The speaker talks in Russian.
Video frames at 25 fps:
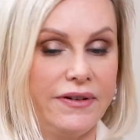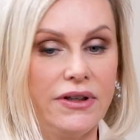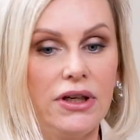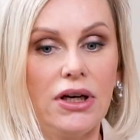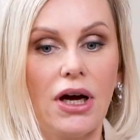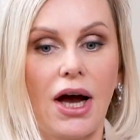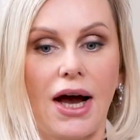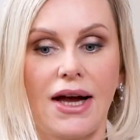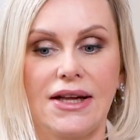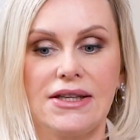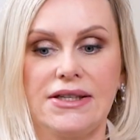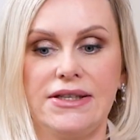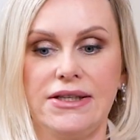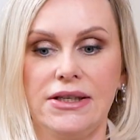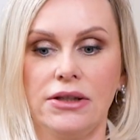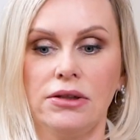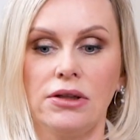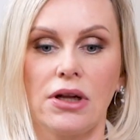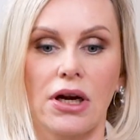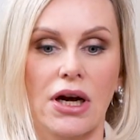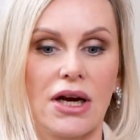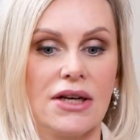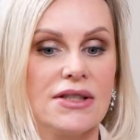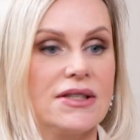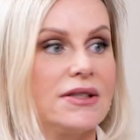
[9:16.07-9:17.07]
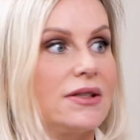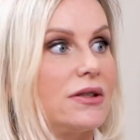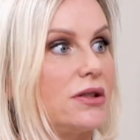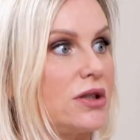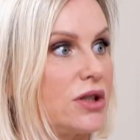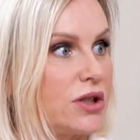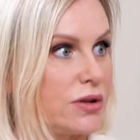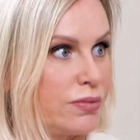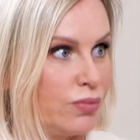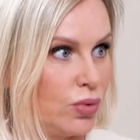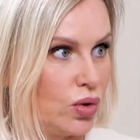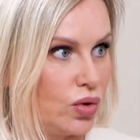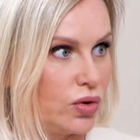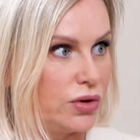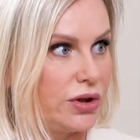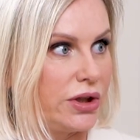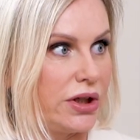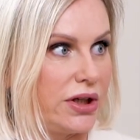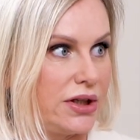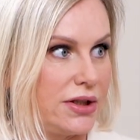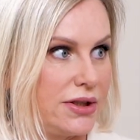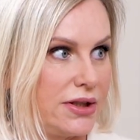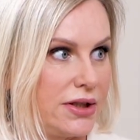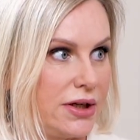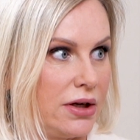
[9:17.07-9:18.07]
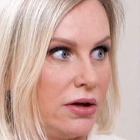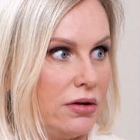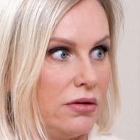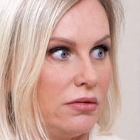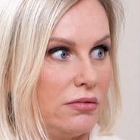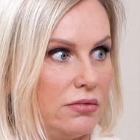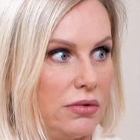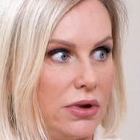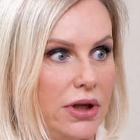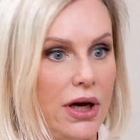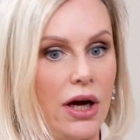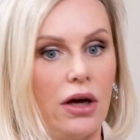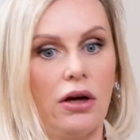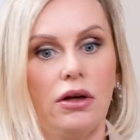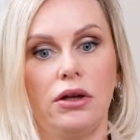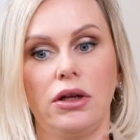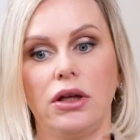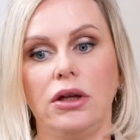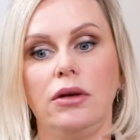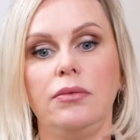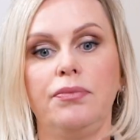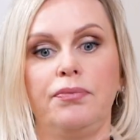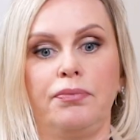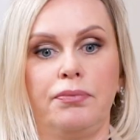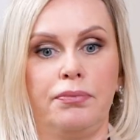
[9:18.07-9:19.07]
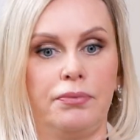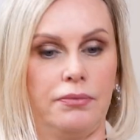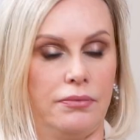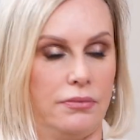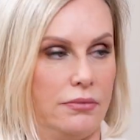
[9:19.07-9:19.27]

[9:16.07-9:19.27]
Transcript: вы один раз смотрите, да, и